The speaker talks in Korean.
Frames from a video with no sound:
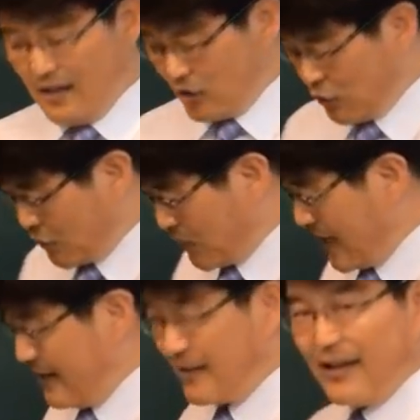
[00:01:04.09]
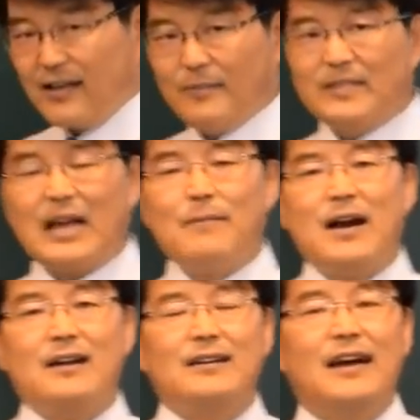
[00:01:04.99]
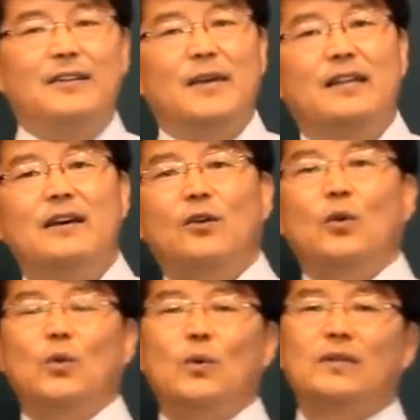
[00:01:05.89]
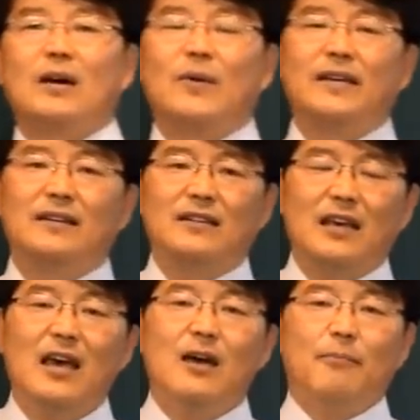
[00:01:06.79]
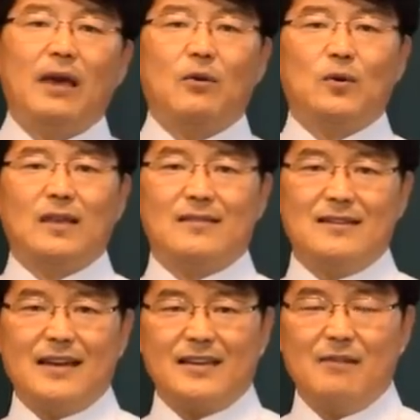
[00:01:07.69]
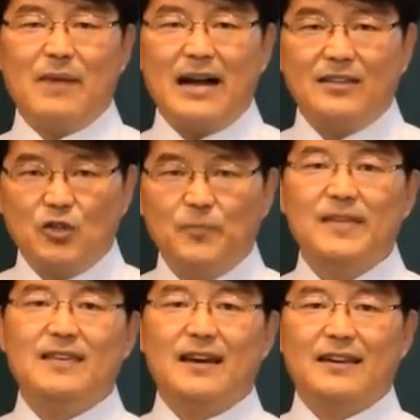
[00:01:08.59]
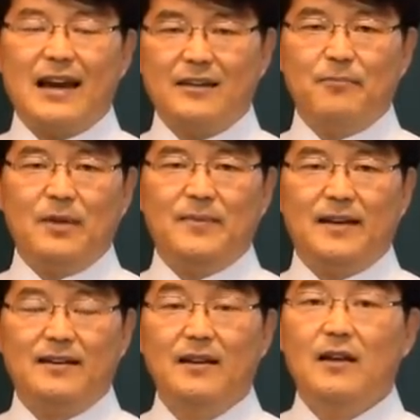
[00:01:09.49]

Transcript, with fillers: 수술을 할 때 이제는 사망하거나 아니면 교통사고나 이럴 때 백호대사 를 이야기를 많이 좀 이야기를 하는 편입니다.